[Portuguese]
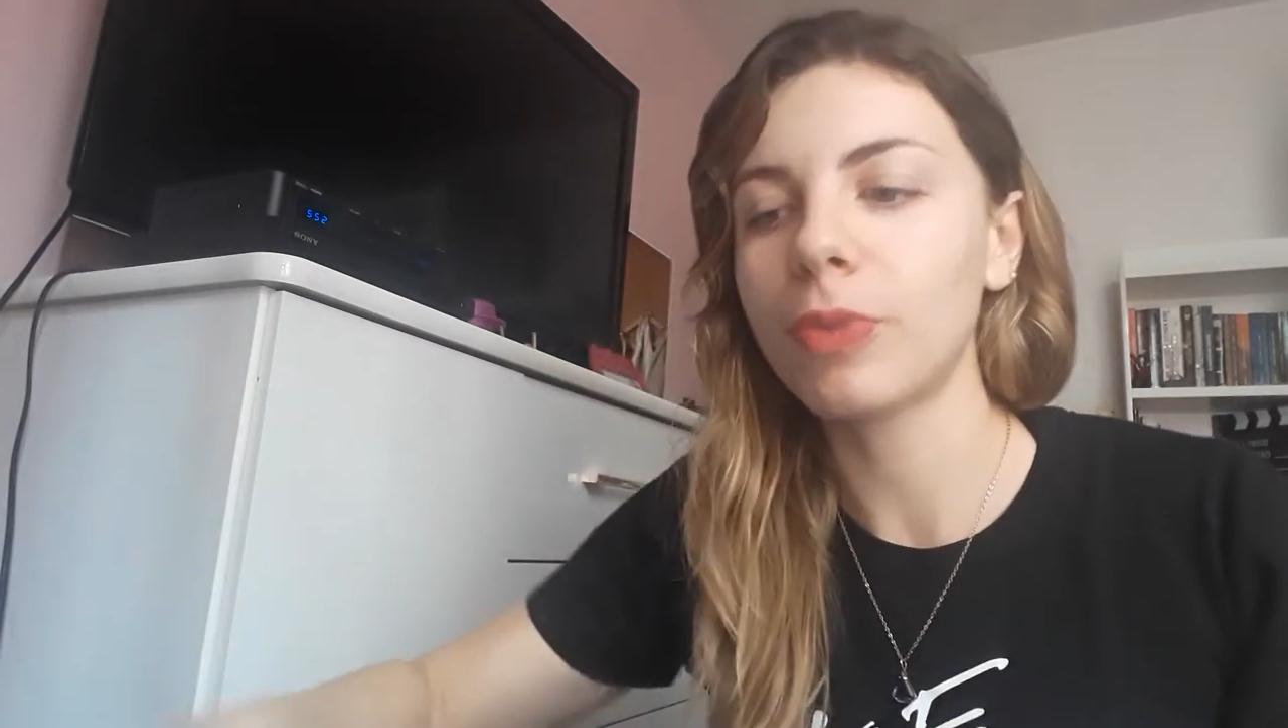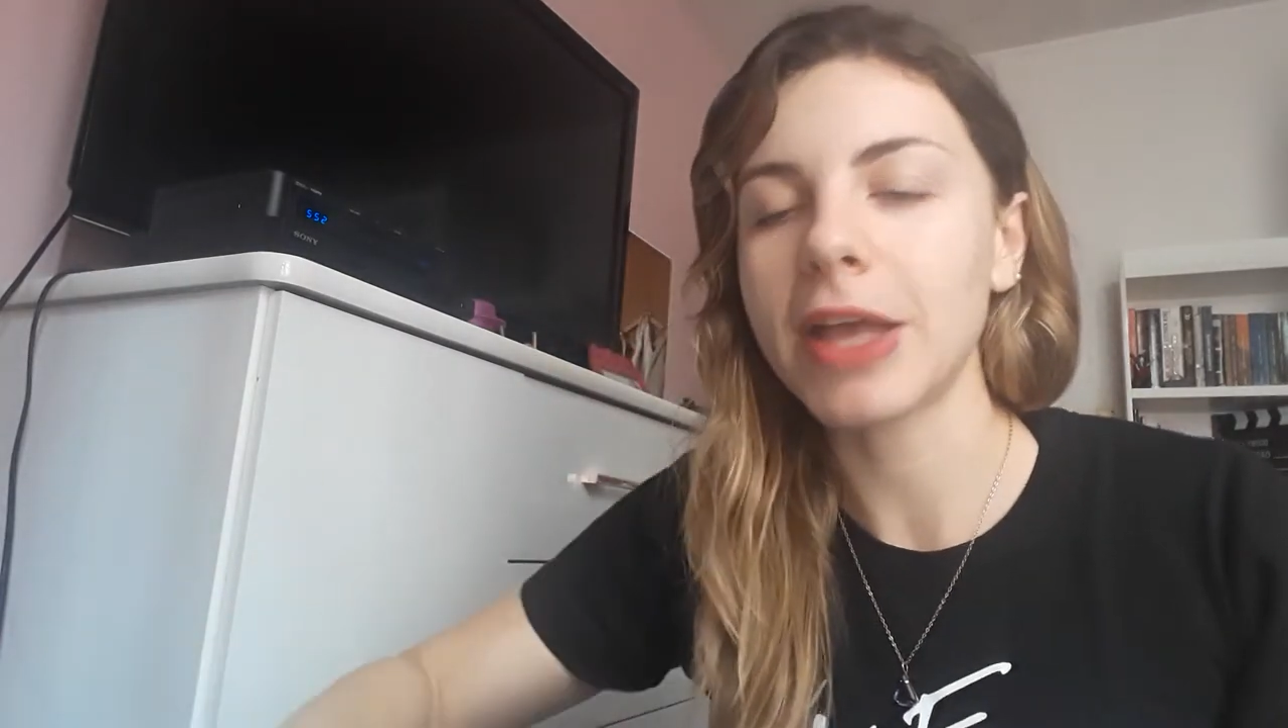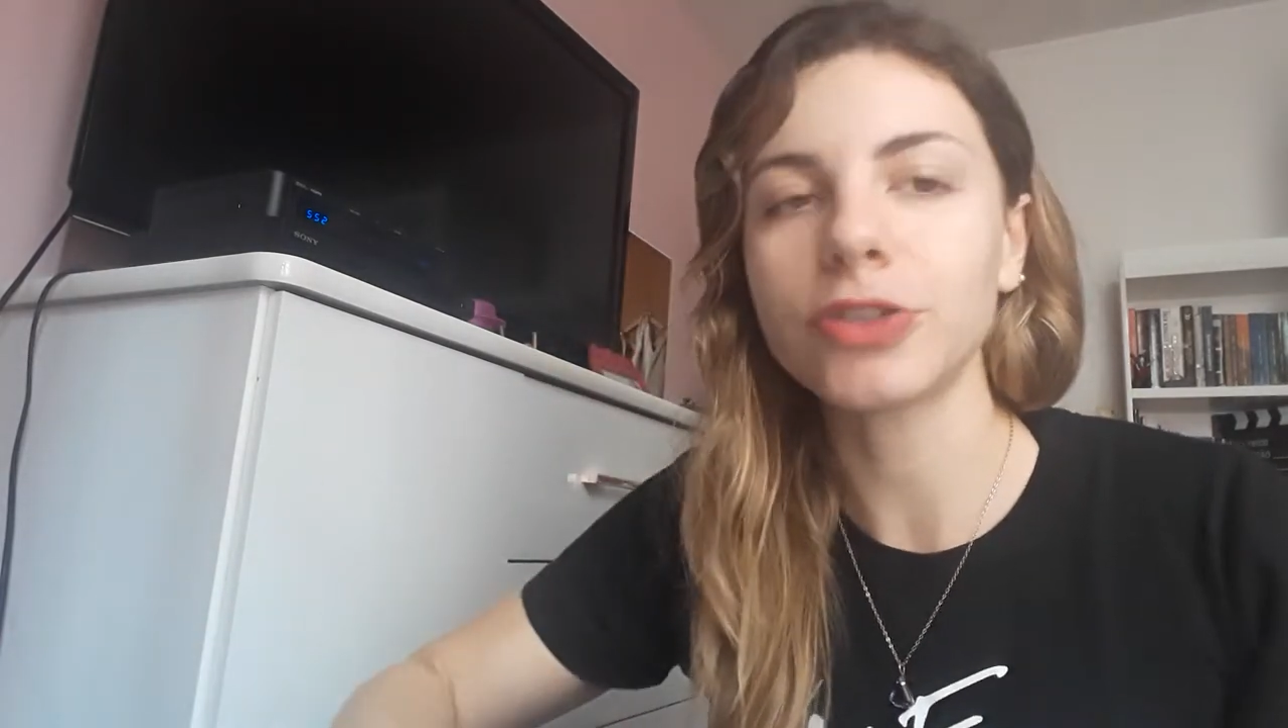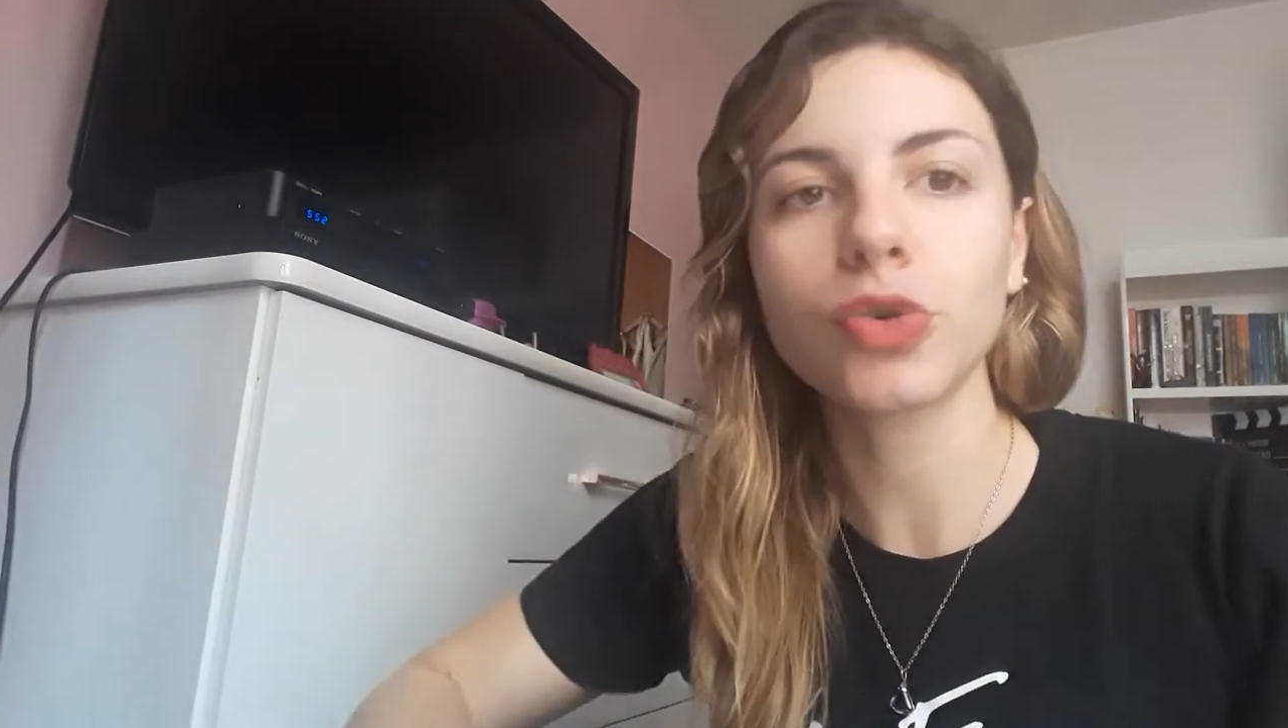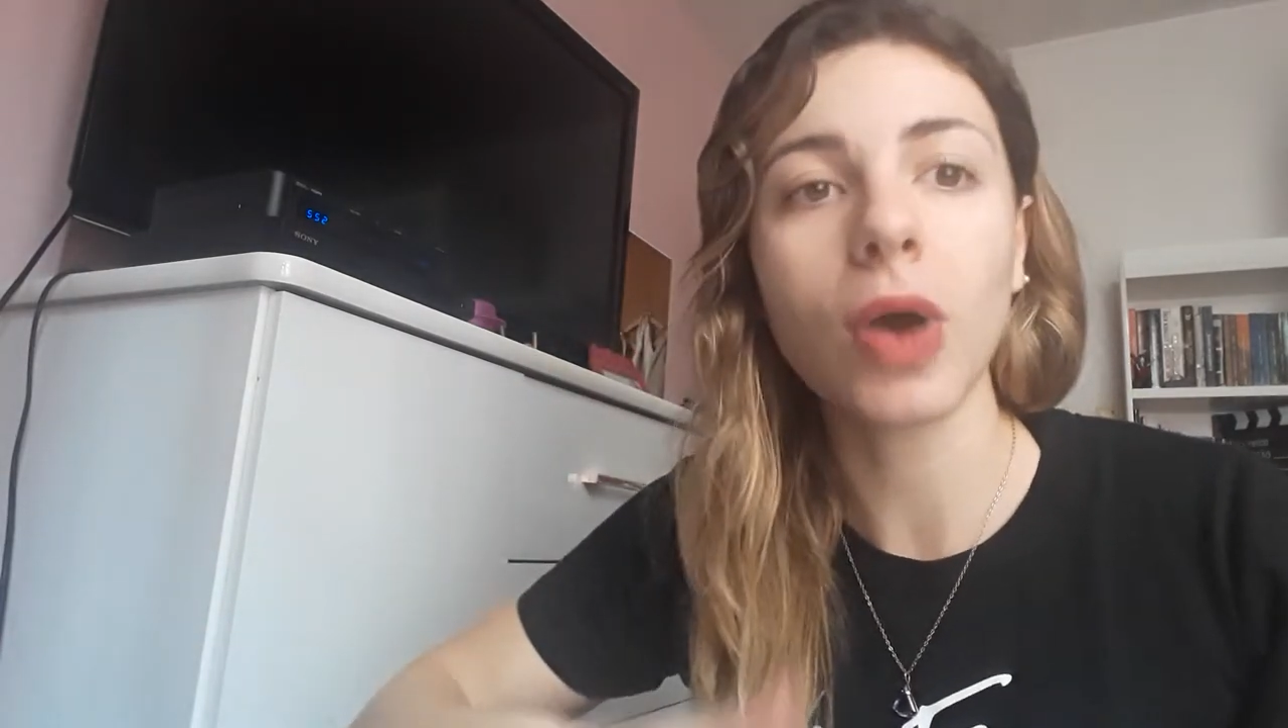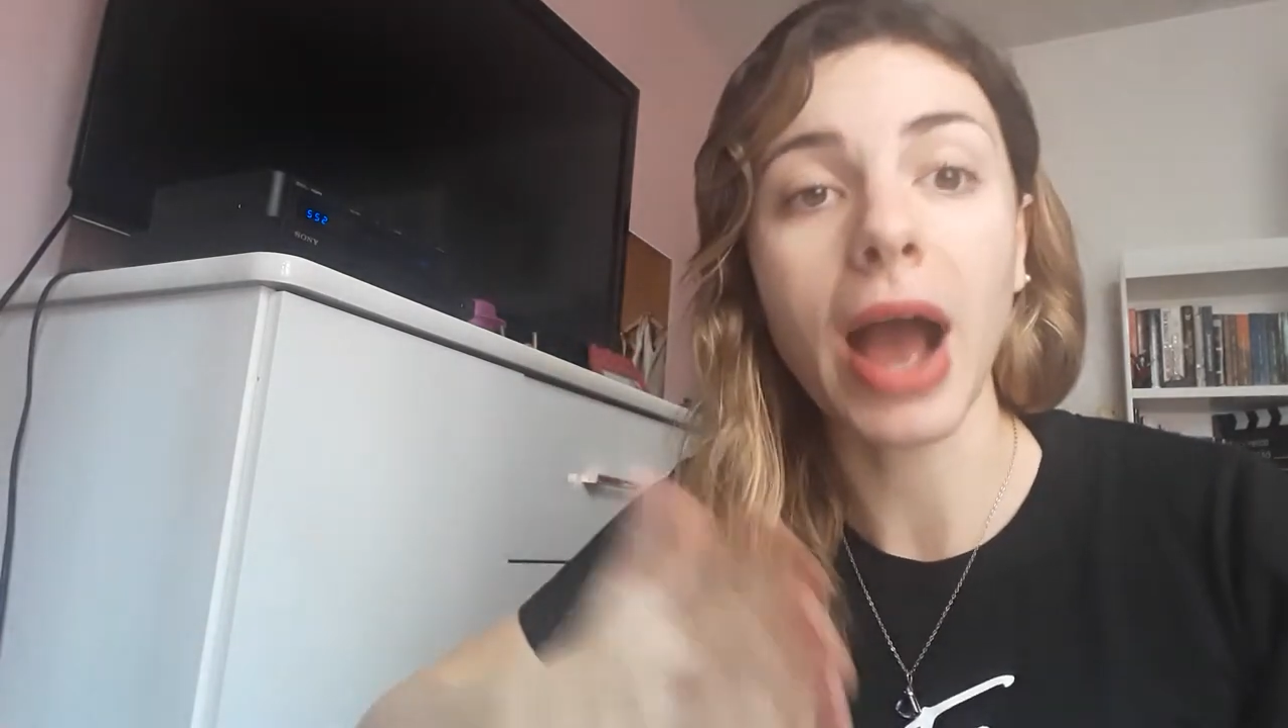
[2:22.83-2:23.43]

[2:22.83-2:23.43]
médico